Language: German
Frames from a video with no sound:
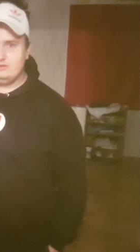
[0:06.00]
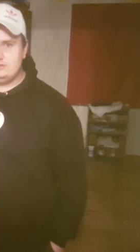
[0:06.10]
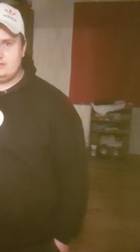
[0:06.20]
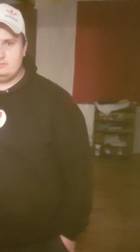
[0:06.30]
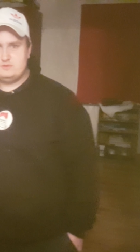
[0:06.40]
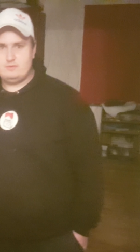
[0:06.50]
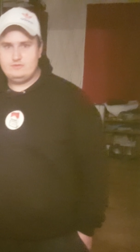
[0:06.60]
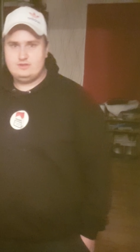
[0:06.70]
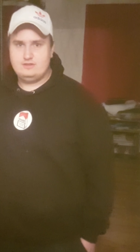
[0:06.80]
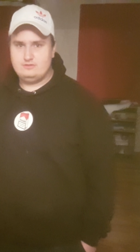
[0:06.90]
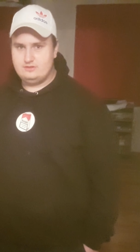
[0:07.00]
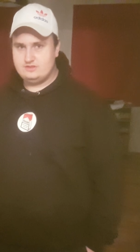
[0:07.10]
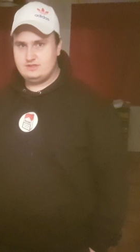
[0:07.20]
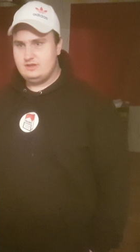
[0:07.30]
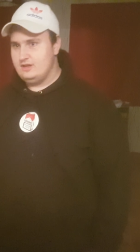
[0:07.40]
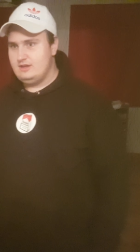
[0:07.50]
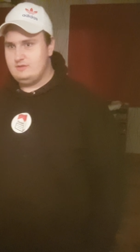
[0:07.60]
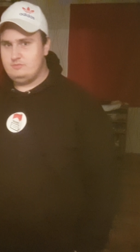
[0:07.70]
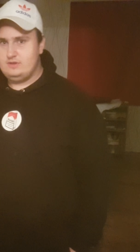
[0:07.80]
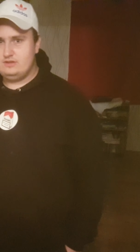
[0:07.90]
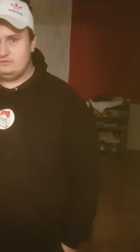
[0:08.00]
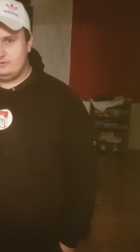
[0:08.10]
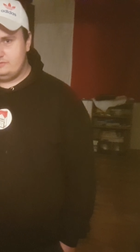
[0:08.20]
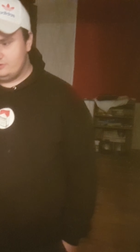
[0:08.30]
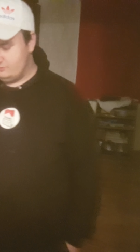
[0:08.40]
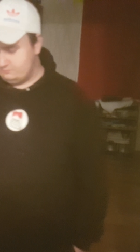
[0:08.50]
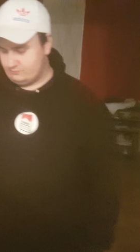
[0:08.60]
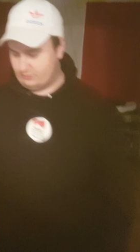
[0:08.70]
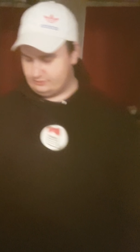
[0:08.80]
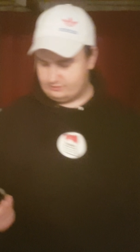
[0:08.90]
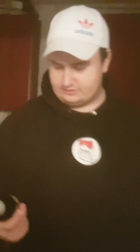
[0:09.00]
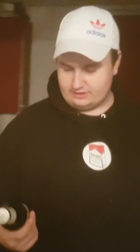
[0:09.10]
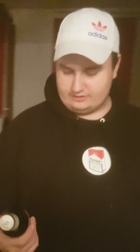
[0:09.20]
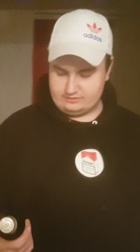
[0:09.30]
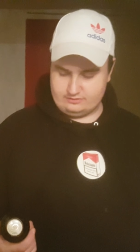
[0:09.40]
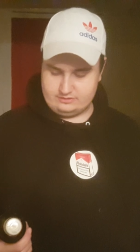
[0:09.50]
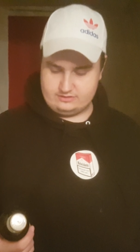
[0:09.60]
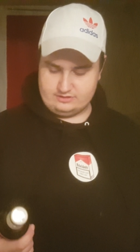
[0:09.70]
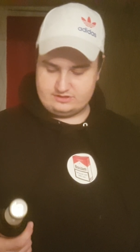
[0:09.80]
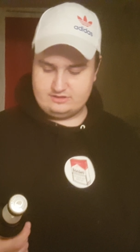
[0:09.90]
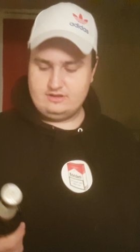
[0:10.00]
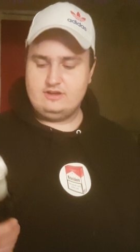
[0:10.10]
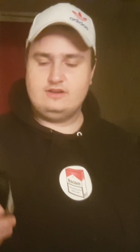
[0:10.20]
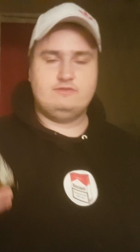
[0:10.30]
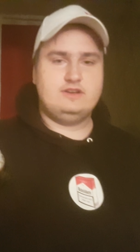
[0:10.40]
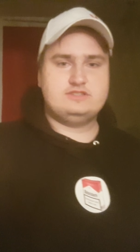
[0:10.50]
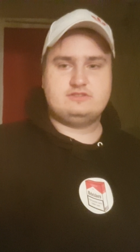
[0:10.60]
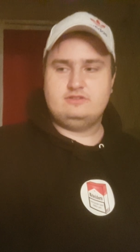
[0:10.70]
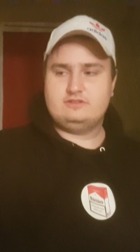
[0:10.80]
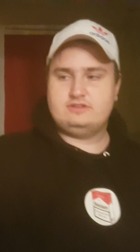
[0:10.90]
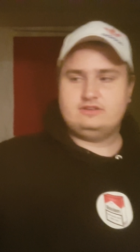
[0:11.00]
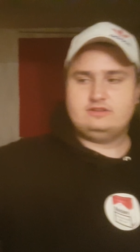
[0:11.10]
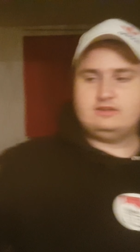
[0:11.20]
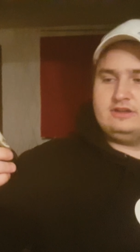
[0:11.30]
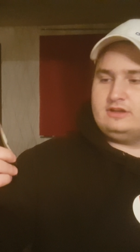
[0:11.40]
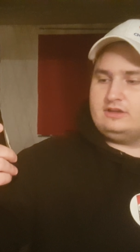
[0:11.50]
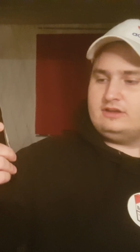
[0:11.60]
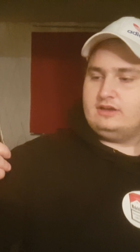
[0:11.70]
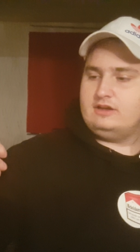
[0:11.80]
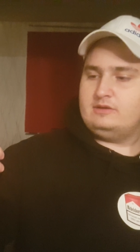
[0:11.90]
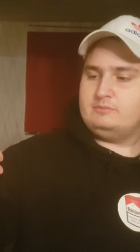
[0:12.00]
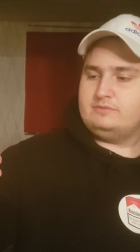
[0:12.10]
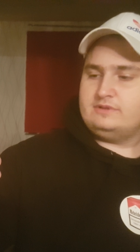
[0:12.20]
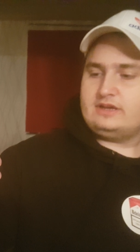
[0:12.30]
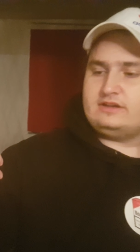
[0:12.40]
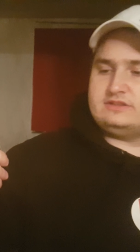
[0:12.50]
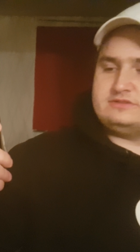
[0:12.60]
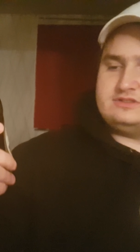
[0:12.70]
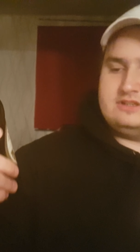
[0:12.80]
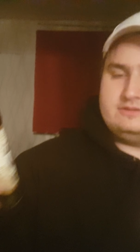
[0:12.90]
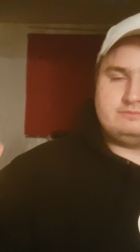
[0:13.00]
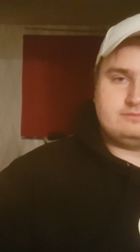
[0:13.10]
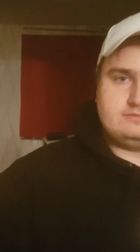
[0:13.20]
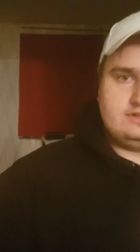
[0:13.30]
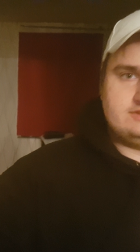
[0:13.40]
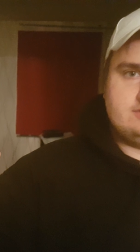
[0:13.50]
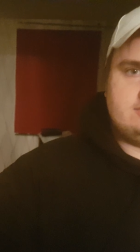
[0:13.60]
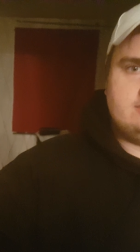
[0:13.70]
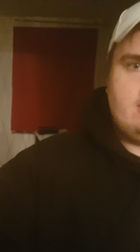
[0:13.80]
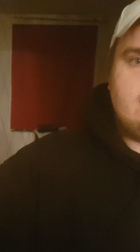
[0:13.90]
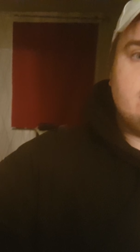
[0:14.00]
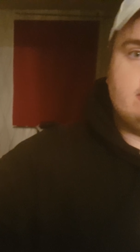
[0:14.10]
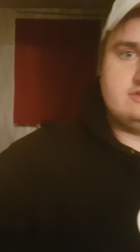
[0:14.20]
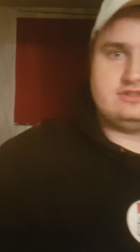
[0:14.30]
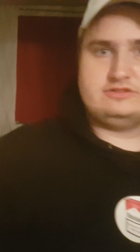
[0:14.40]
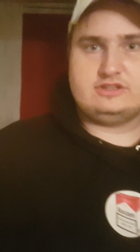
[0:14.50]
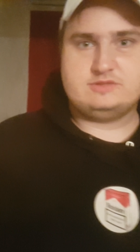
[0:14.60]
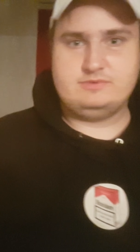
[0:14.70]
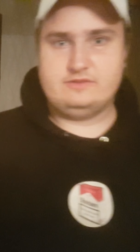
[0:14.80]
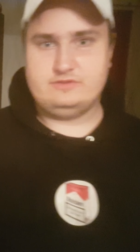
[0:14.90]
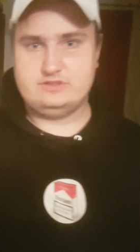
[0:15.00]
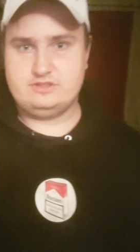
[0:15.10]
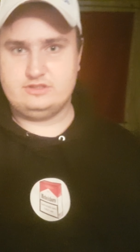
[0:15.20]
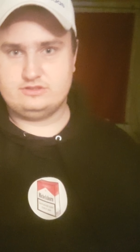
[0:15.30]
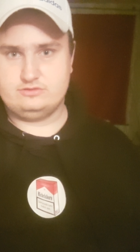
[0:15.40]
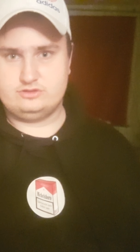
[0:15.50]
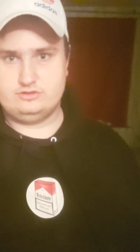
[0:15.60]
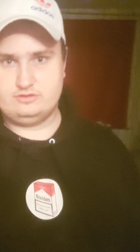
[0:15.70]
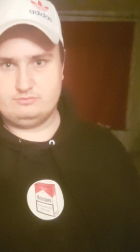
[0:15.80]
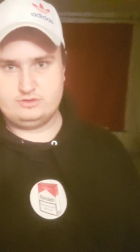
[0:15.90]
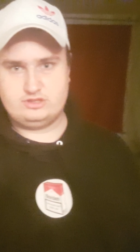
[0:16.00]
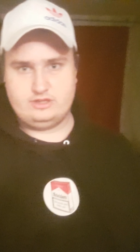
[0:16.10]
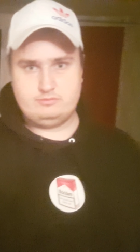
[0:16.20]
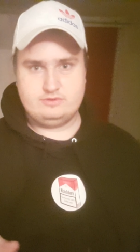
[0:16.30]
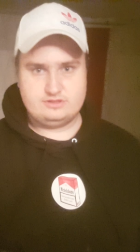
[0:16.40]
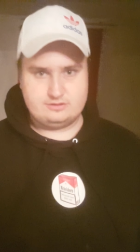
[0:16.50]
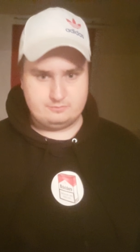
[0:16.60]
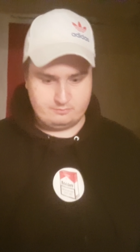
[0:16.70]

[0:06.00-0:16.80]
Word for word: Heute gibt es mal wieder ein neues Bier-Review. Heute zeige ich euch das Weißgold ähm, Neckarze. Das ist ein Allgäuer Sonntagsbier, wie es hier so schön beschrieben ist.